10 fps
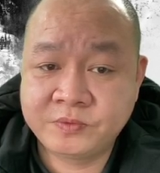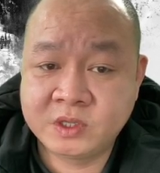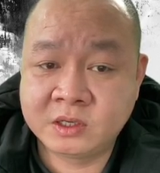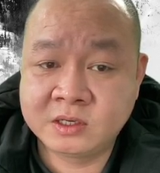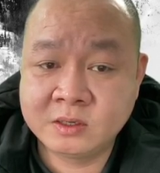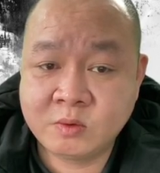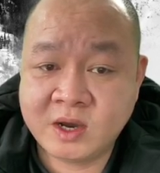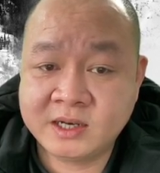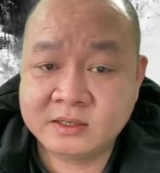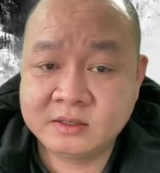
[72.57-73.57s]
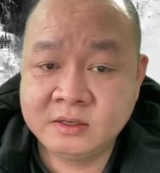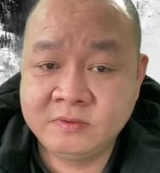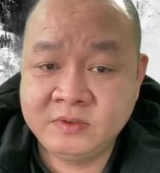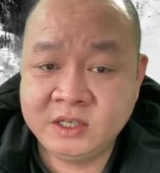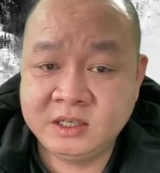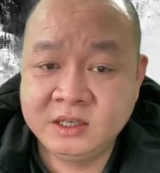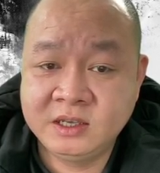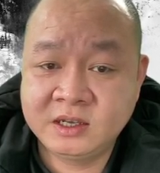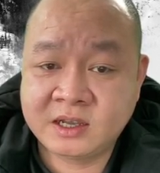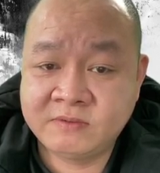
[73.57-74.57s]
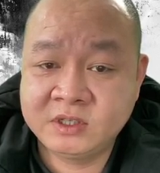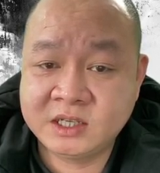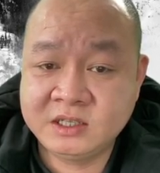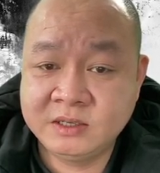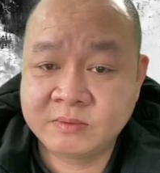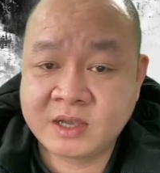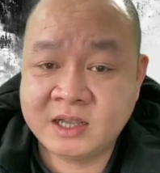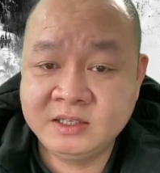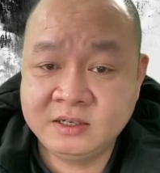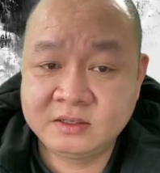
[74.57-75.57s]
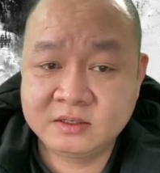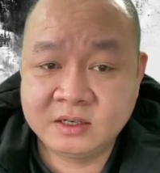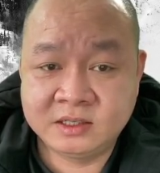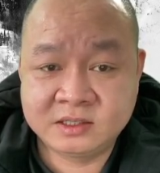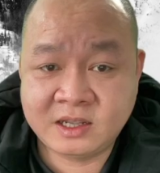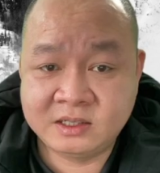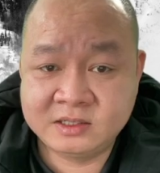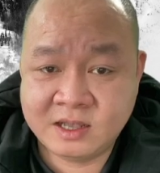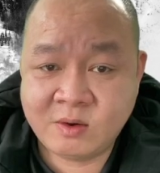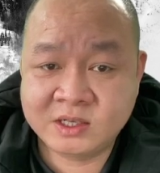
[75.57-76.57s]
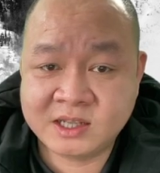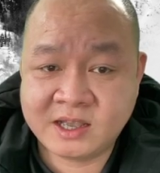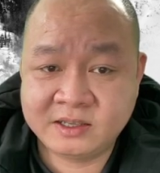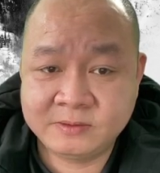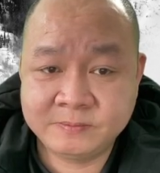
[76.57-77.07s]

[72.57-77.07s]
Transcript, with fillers: từng cơ quan, đơn vị gắn với trách nhiệm cá nhân để xảy ra oan sai.